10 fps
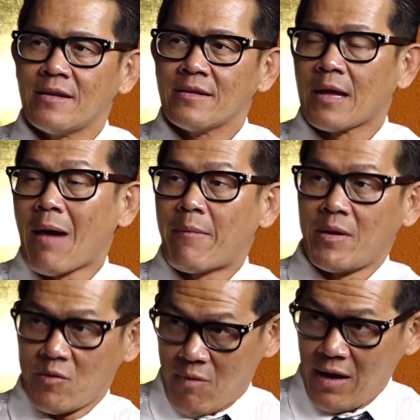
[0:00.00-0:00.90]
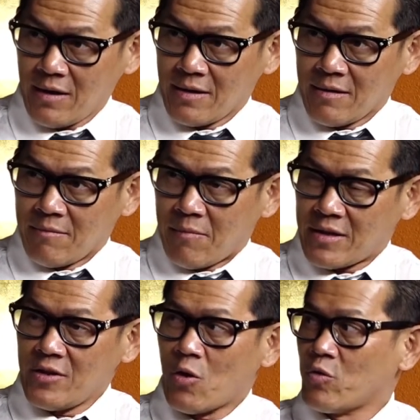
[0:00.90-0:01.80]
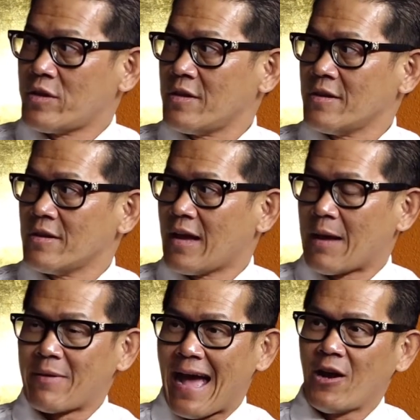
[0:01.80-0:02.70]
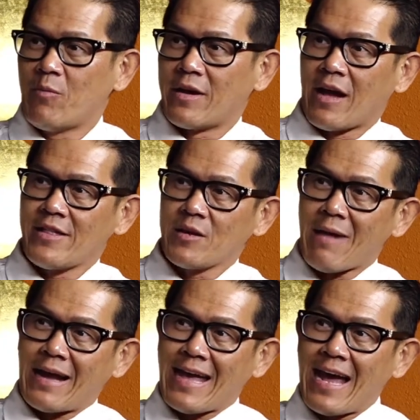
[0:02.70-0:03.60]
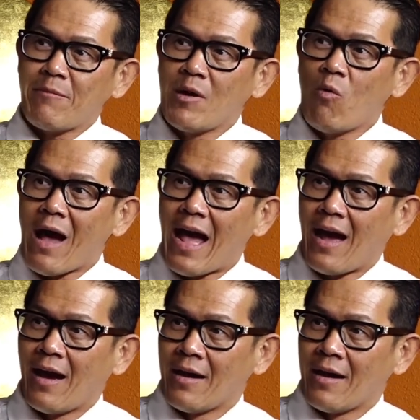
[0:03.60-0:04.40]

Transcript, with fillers: Tại ba mình mới mất, mà thí dụ em gái của mình ở xuyên bang khác mới qua,